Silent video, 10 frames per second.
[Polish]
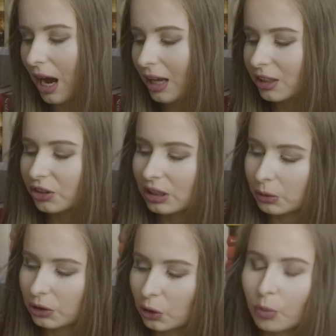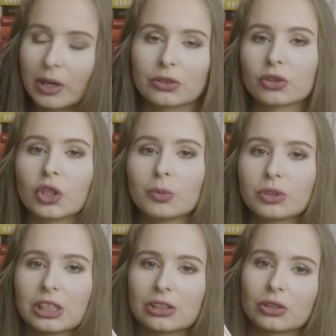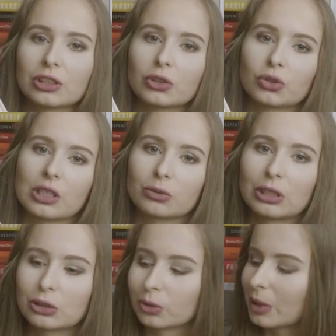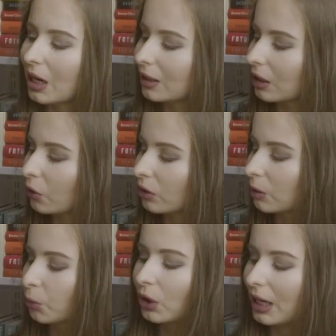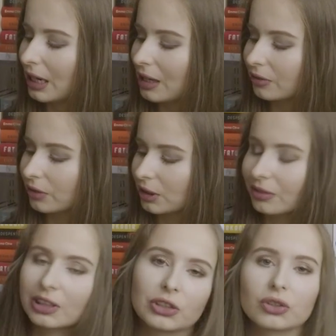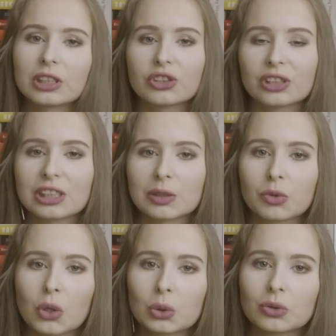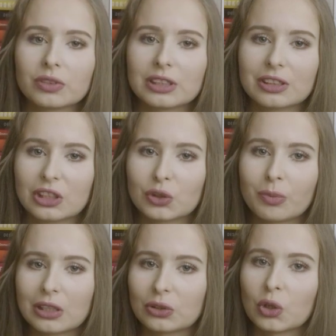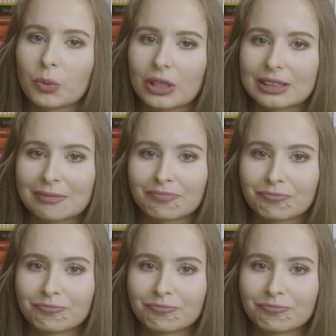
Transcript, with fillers: ale czytało się ją bardzo dobrze. To jest książka, która otrzymała nagrodę Bookera w 2013 roku, więc też bardzo ją polecam.